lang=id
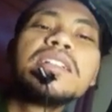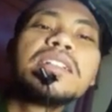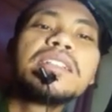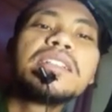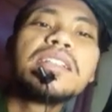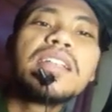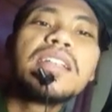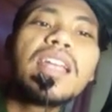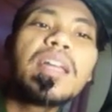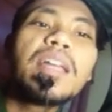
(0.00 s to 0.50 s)

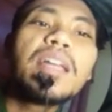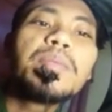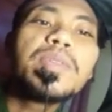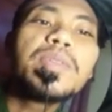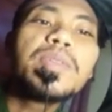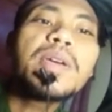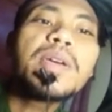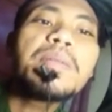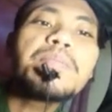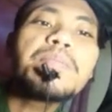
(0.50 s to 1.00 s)
di
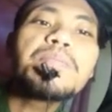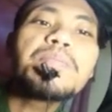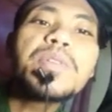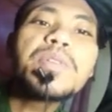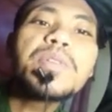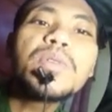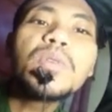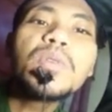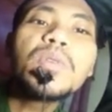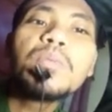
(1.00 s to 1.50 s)
dalamnya
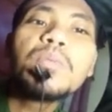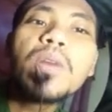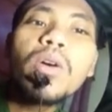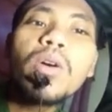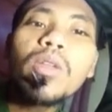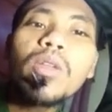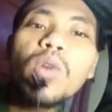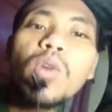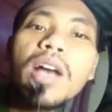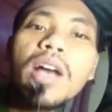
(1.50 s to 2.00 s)
penuh mau
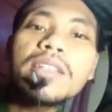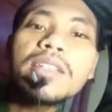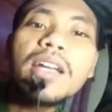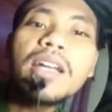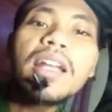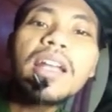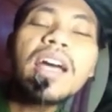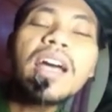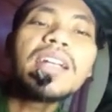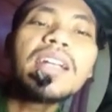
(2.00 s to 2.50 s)
itu
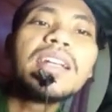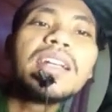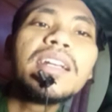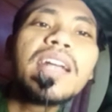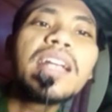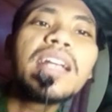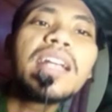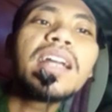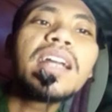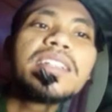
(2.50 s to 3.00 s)
hasanah
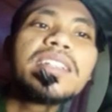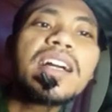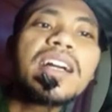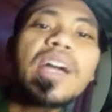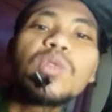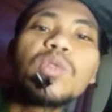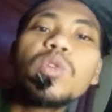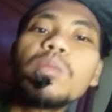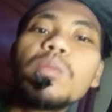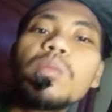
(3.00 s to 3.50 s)
dan
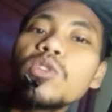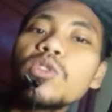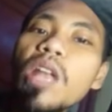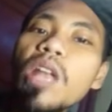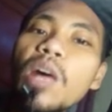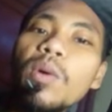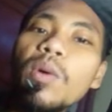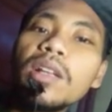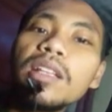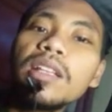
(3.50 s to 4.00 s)
ajakan untuk
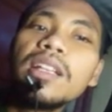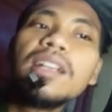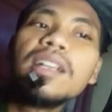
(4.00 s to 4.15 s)
bersolawat.